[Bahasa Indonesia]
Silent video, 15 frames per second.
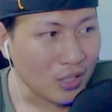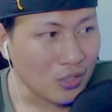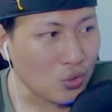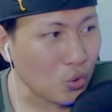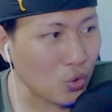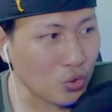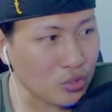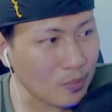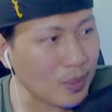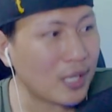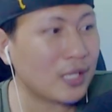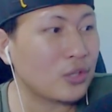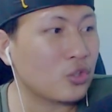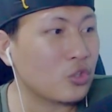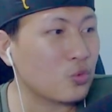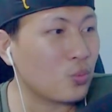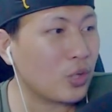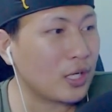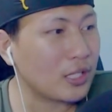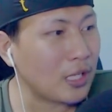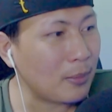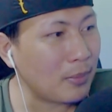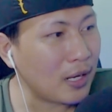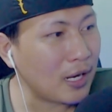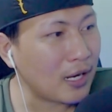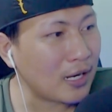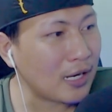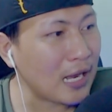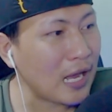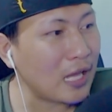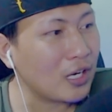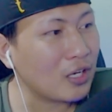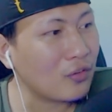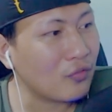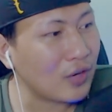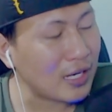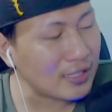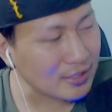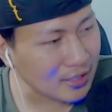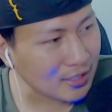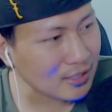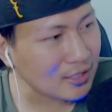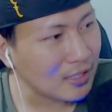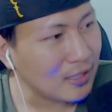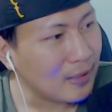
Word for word: so semangat terus buat Abang Alif Aziz